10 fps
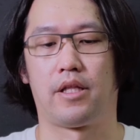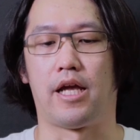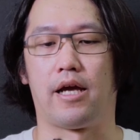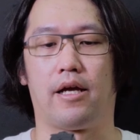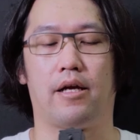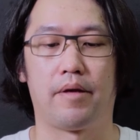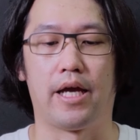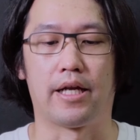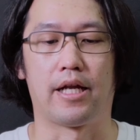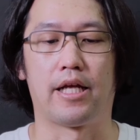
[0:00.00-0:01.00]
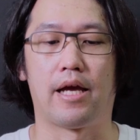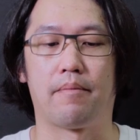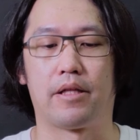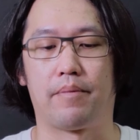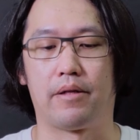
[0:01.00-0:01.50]
เนี่ยเพจอันเนี้ย
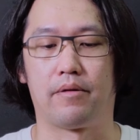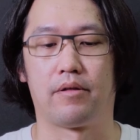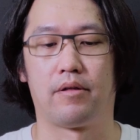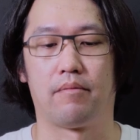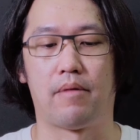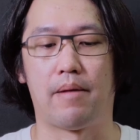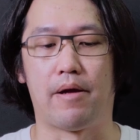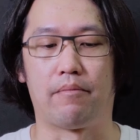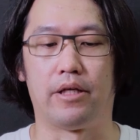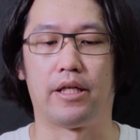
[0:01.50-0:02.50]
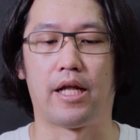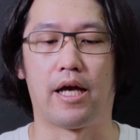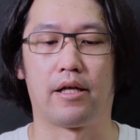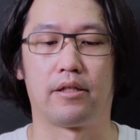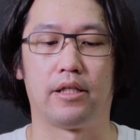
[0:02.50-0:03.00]
มันจะเป็นมาแบบนี้นะ
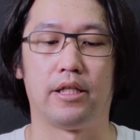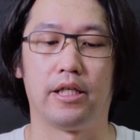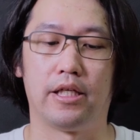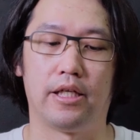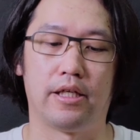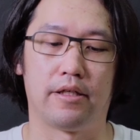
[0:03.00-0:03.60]
ทีนี้